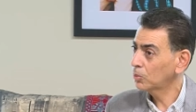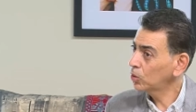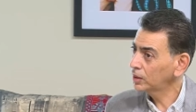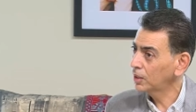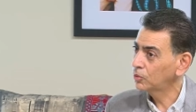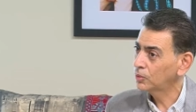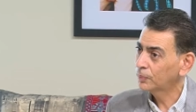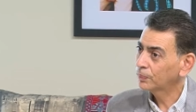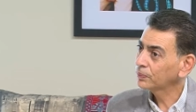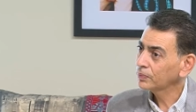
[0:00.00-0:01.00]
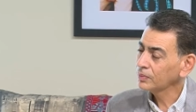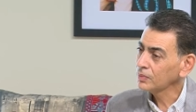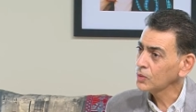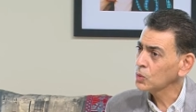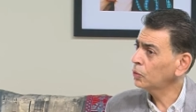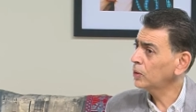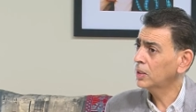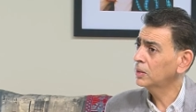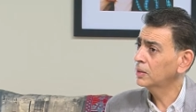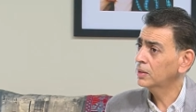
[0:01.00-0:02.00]
مختلف
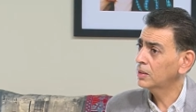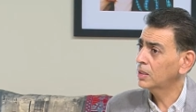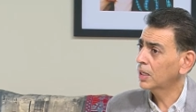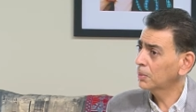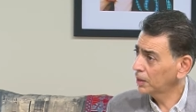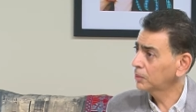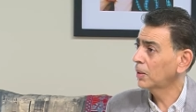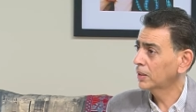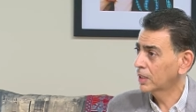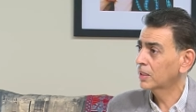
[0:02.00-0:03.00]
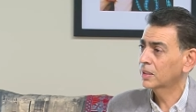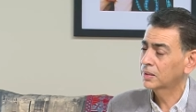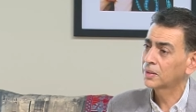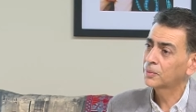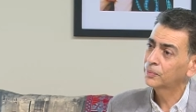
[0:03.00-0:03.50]
وفعلا أكملت مع الكاريكاتير